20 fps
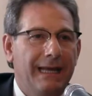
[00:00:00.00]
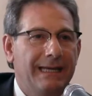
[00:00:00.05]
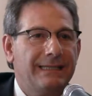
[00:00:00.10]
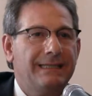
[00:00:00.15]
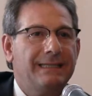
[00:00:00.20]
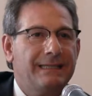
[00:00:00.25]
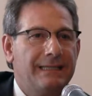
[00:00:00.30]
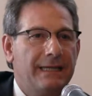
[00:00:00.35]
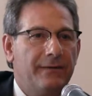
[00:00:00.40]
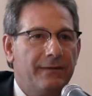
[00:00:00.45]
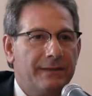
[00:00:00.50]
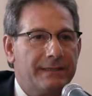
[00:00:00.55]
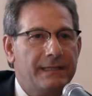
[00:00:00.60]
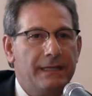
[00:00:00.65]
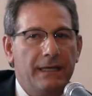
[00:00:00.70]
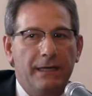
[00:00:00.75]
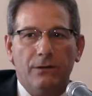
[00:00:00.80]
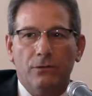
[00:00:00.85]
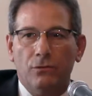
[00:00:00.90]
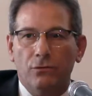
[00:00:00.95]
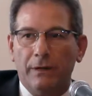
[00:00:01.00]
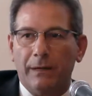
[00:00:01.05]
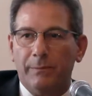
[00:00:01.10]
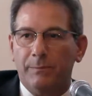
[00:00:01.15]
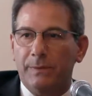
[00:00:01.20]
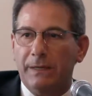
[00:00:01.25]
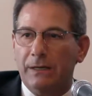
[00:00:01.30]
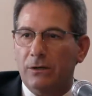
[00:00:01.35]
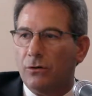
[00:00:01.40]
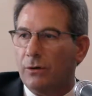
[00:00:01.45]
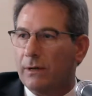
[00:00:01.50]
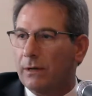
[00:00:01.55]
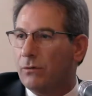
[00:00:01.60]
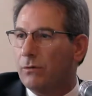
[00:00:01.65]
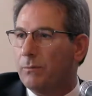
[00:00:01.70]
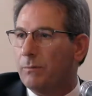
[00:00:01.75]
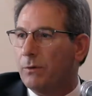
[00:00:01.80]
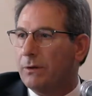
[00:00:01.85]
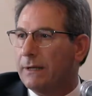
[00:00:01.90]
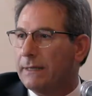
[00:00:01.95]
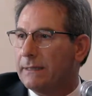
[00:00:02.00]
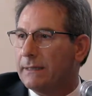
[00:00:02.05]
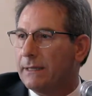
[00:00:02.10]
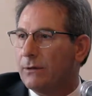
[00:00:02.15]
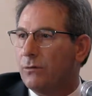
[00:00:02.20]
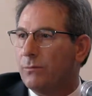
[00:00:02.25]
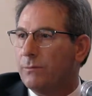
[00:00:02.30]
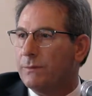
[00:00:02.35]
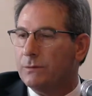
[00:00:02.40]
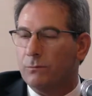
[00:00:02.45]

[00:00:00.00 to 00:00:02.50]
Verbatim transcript: Esisteva sì una piccola componente,